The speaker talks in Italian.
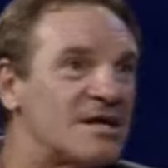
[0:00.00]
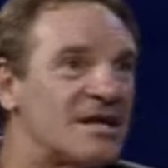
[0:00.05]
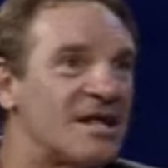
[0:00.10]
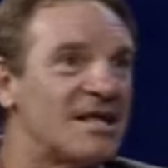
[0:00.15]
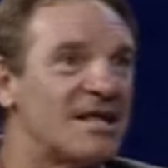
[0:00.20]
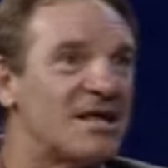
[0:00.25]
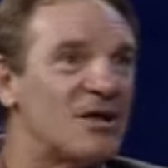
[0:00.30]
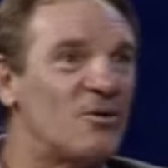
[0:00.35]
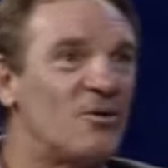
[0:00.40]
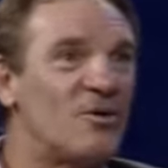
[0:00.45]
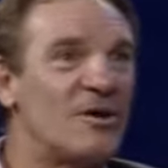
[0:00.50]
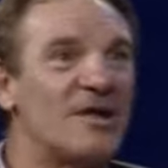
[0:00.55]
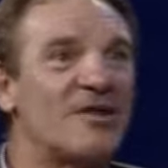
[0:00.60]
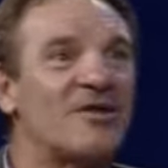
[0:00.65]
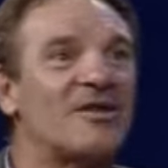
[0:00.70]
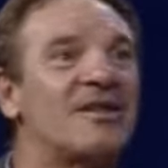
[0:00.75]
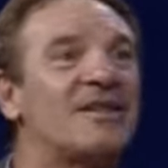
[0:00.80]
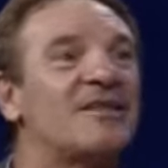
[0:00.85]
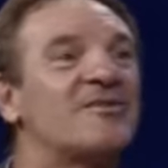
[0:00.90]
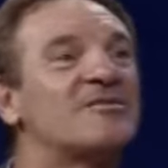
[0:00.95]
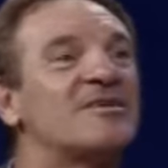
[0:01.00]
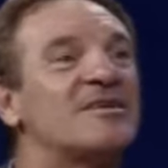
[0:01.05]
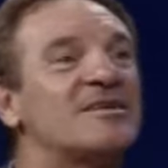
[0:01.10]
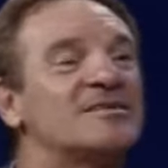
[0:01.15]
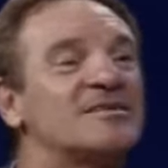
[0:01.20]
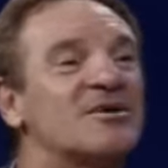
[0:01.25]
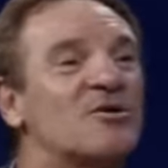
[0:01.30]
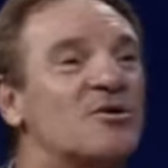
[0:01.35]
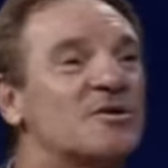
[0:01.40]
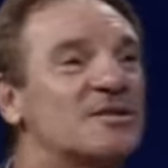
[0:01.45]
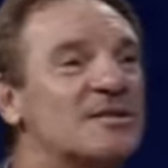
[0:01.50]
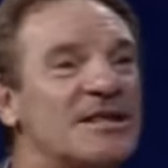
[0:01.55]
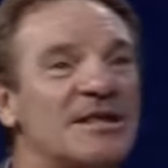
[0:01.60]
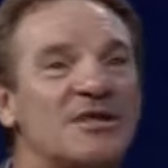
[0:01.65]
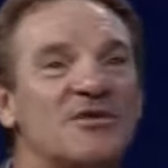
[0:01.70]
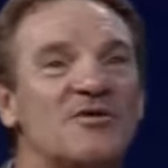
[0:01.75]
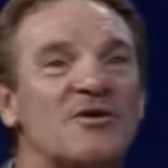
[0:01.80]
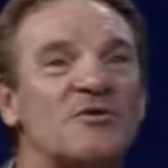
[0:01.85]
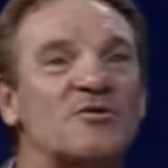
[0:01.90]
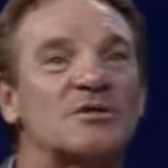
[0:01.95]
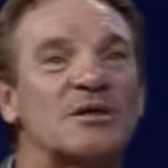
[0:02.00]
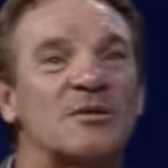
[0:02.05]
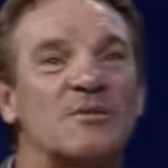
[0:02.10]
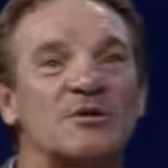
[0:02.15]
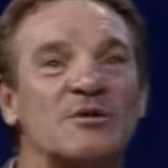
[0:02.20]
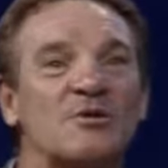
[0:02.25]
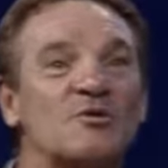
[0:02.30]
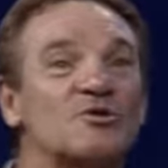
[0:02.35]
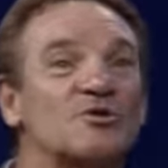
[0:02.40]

neanche lui, ero allenatore in seconda della Juve con Trapattoni,